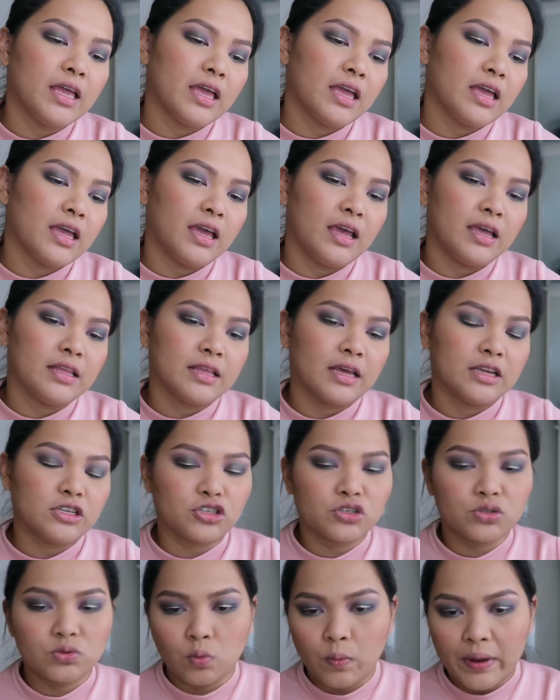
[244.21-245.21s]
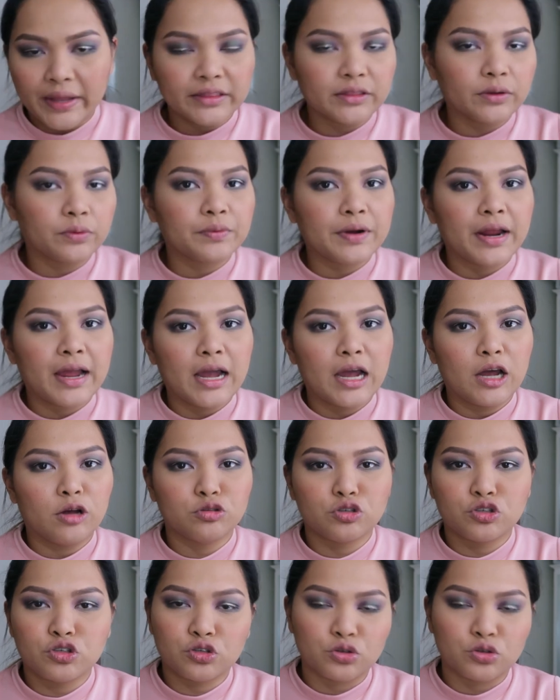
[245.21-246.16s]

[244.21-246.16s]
and I just went around,